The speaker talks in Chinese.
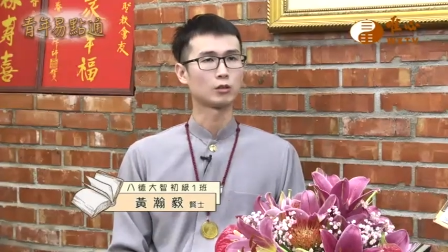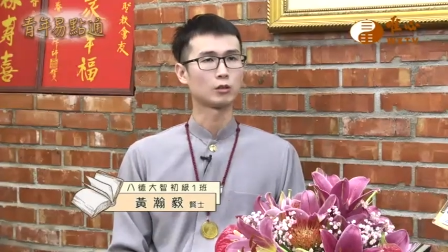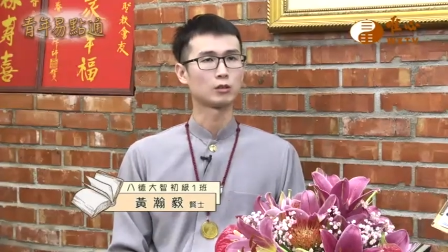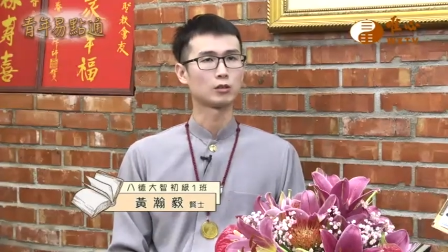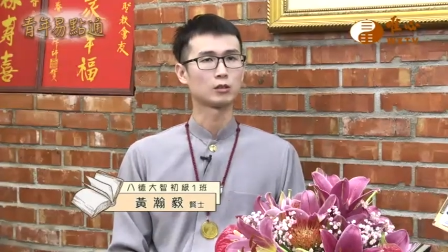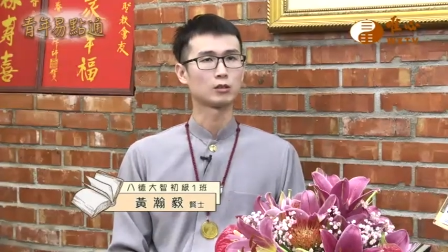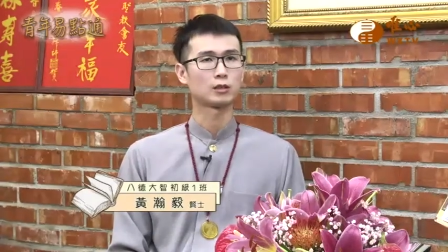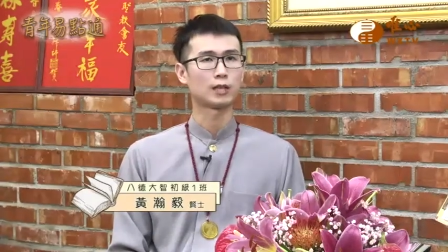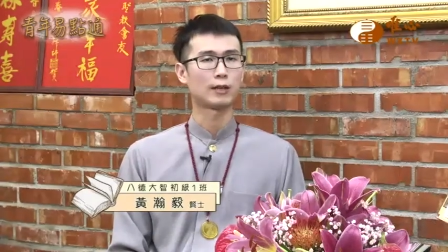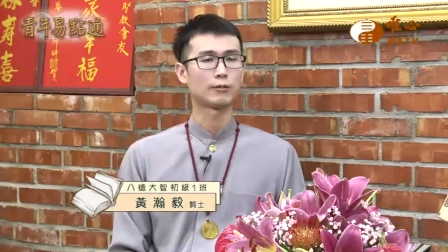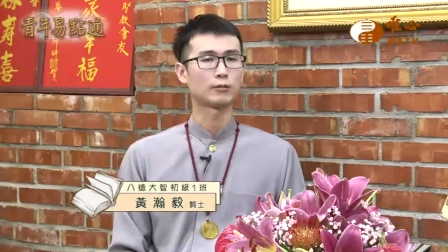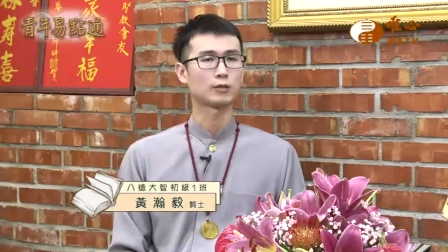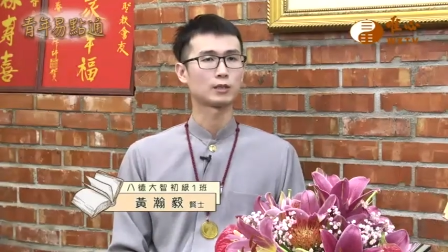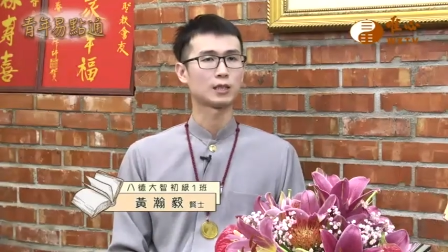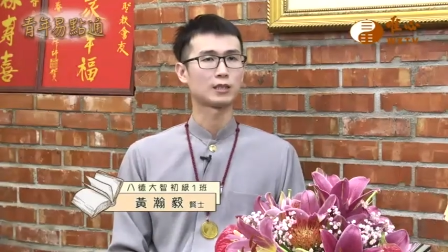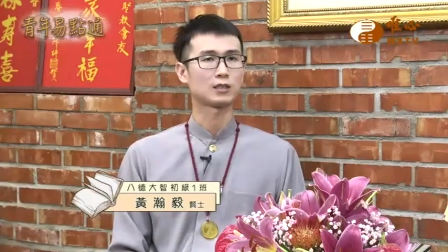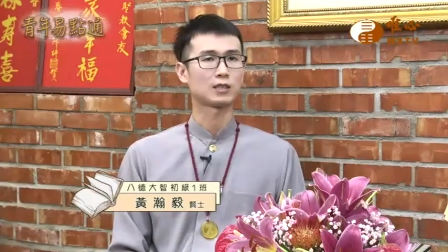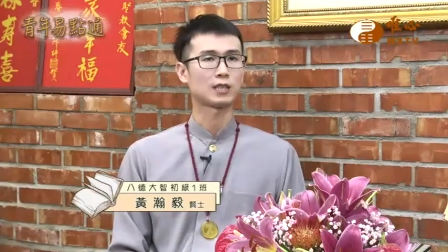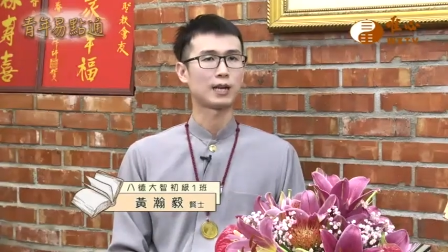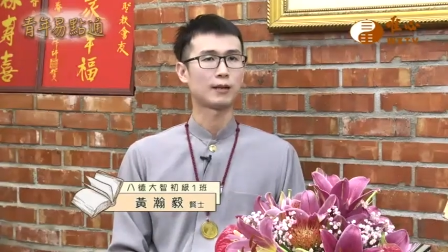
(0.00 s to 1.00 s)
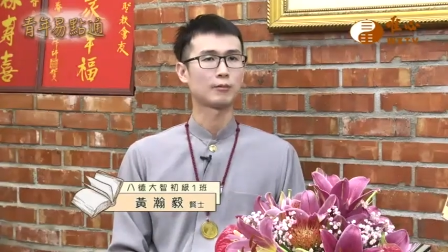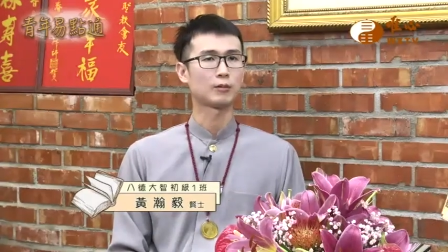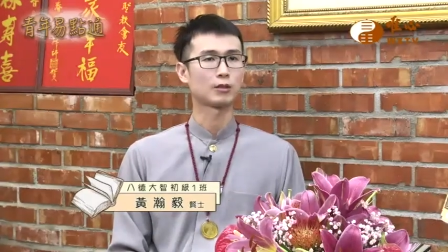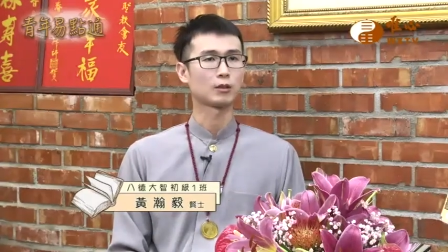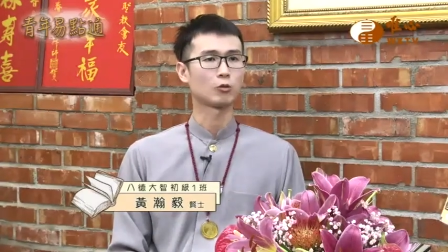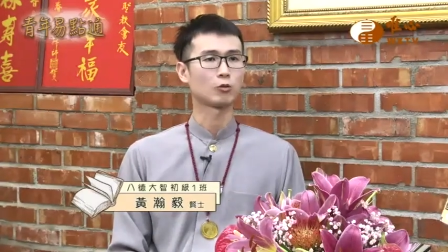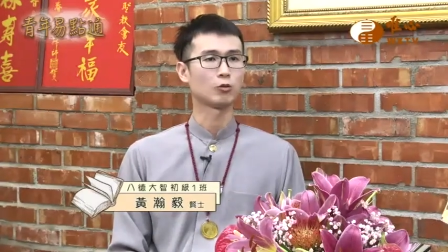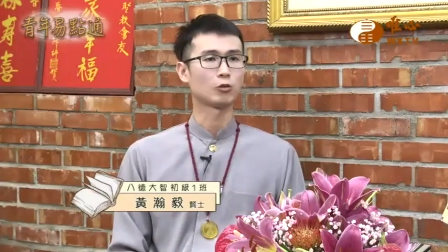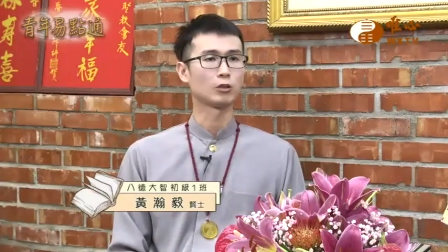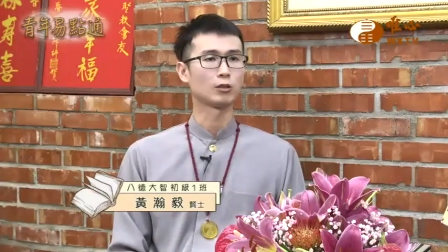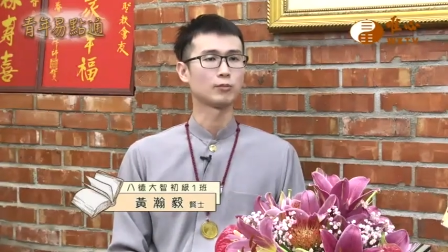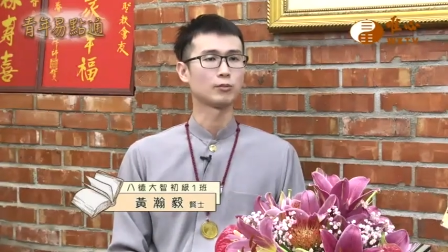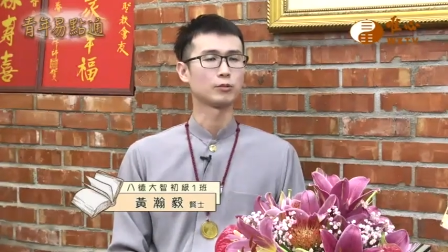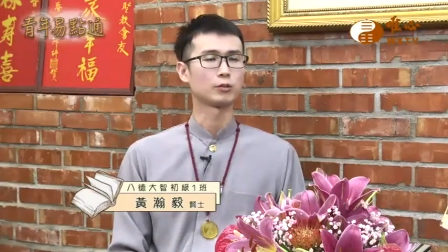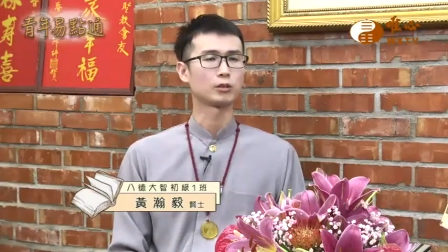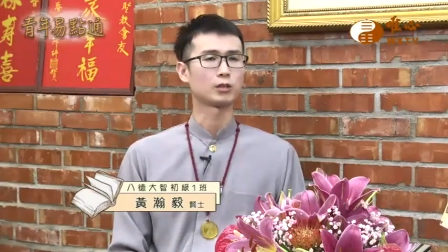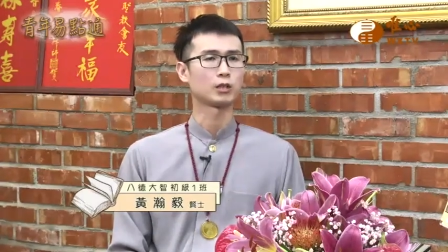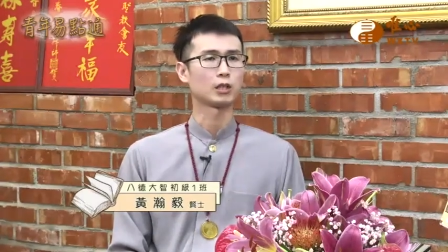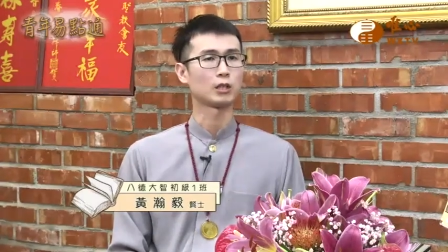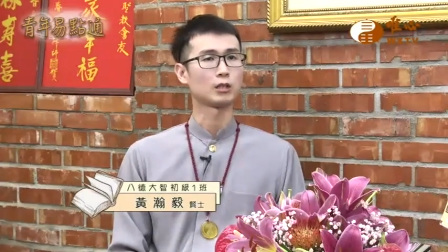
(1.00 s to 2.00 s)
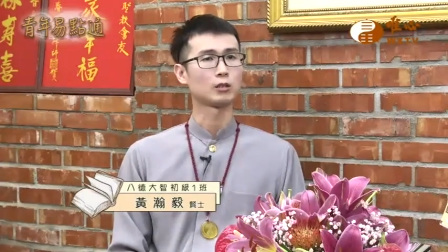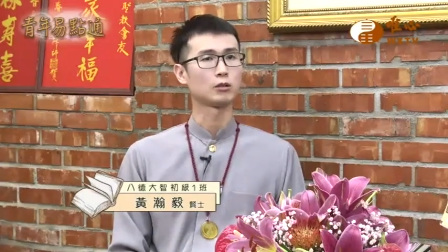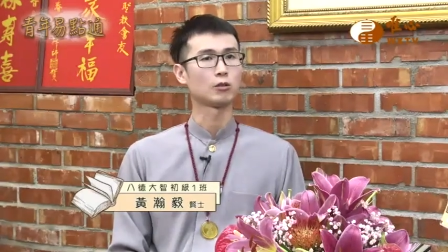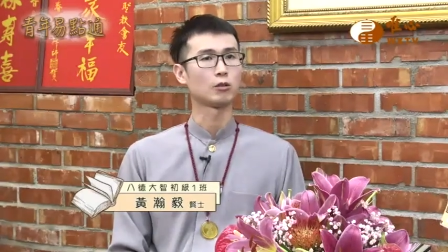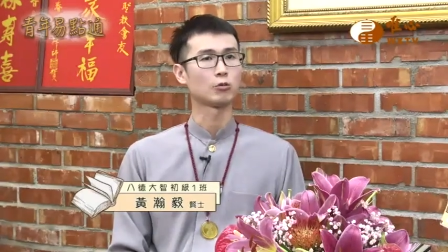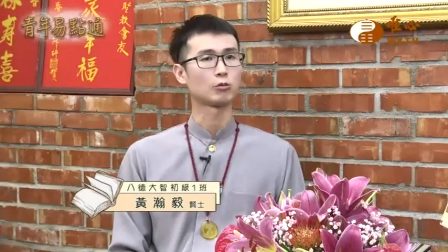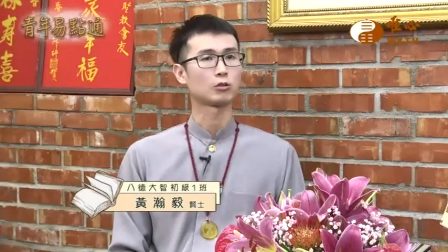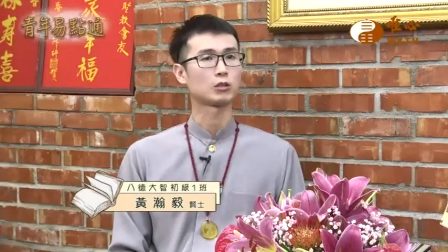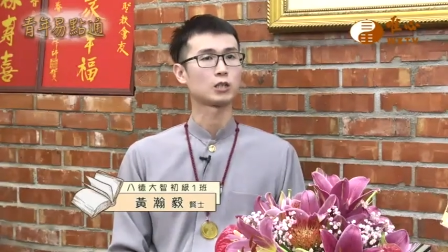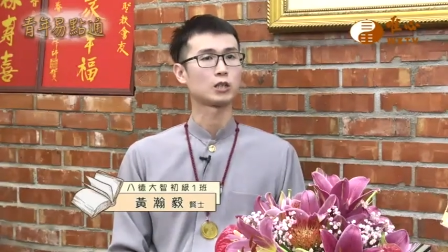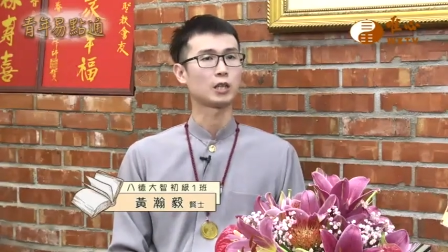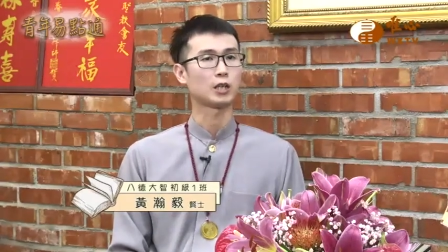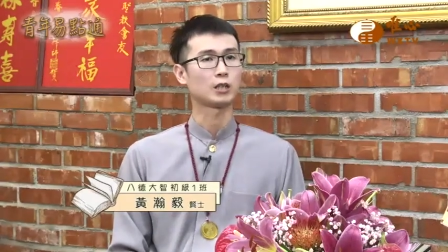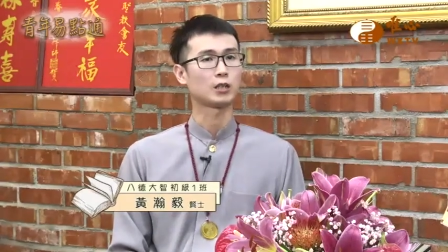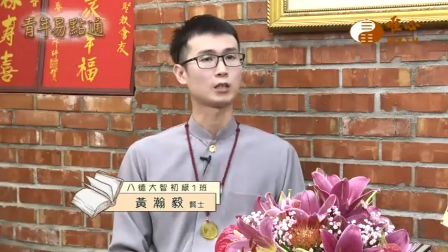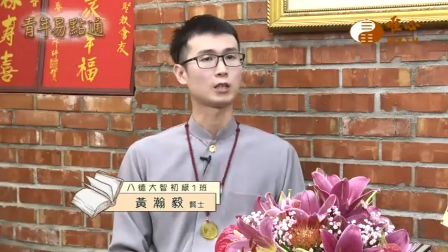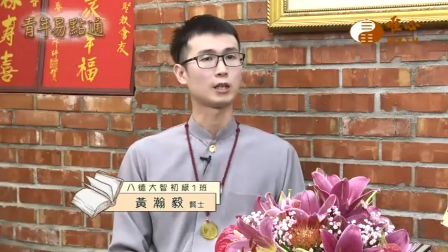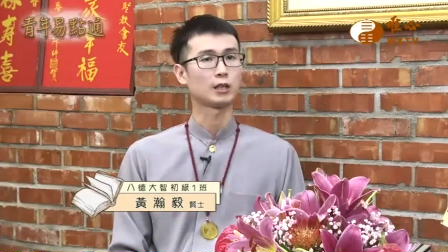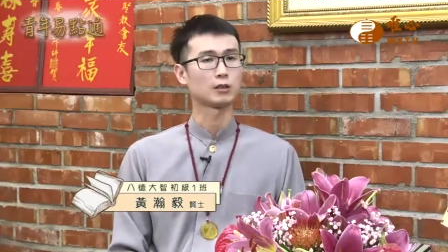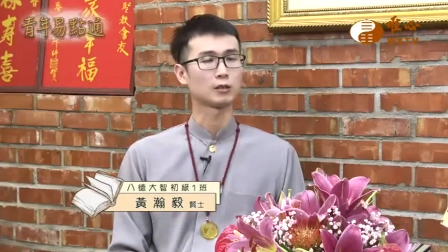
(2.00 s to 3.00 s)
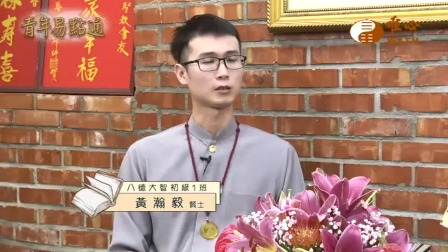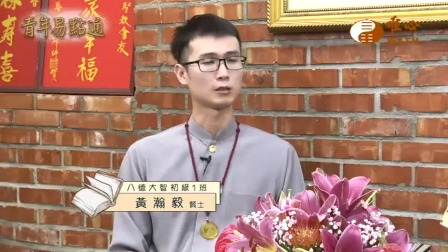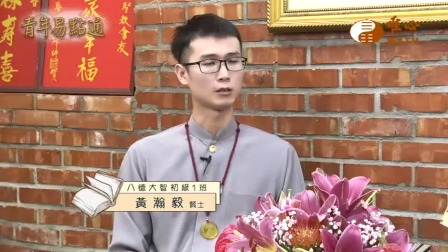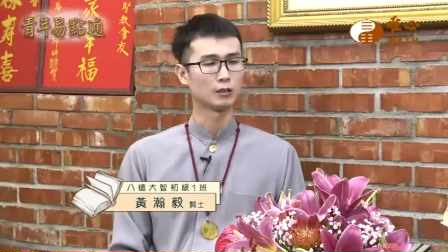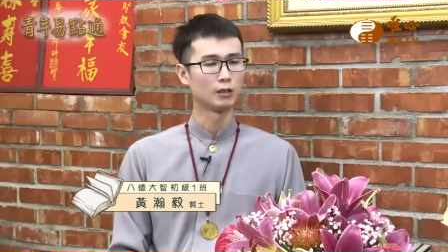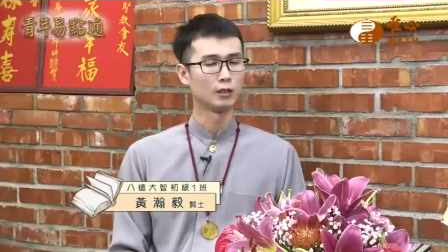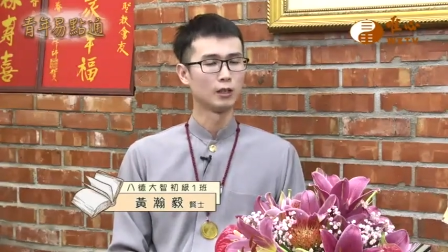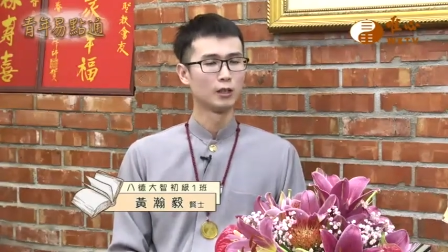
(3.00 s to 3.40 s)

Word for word: 其实他们在下面过得不是很有钱这样子，